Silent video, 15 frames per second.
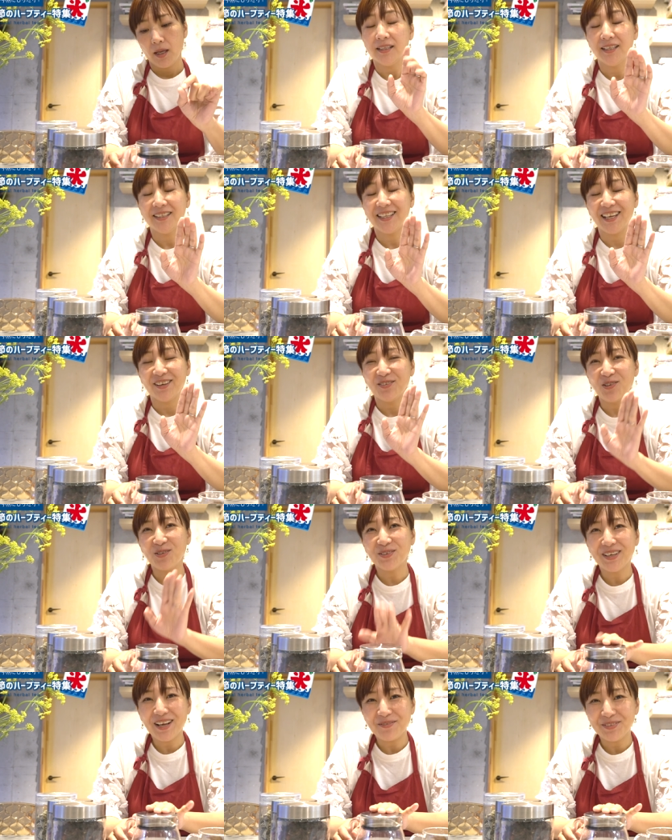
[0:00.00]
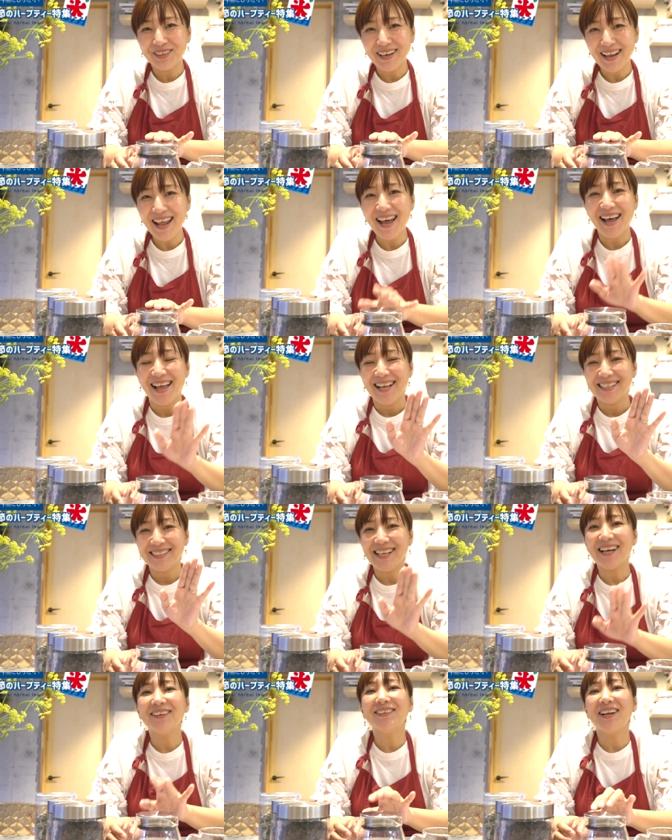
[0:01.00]
にてんごグラム から
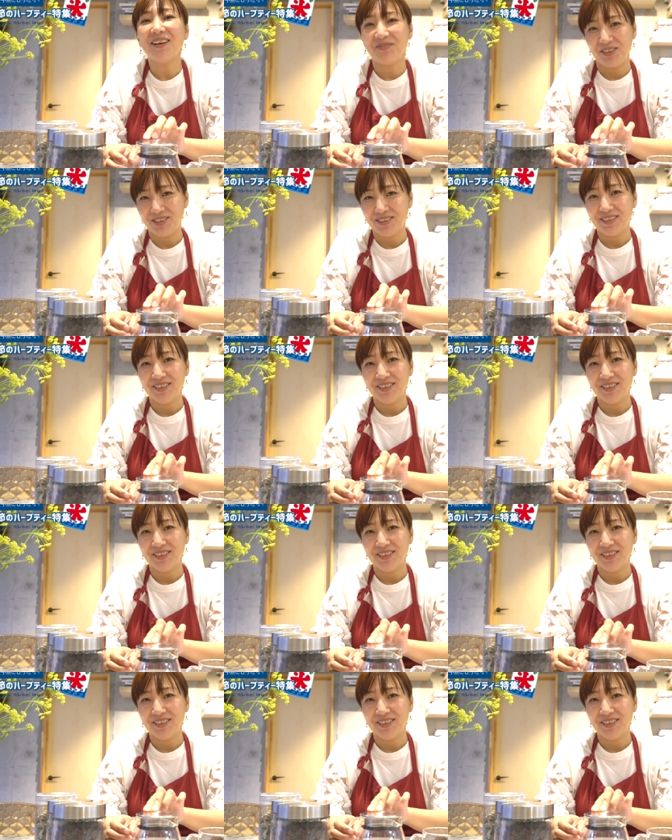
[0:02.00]
さんグラム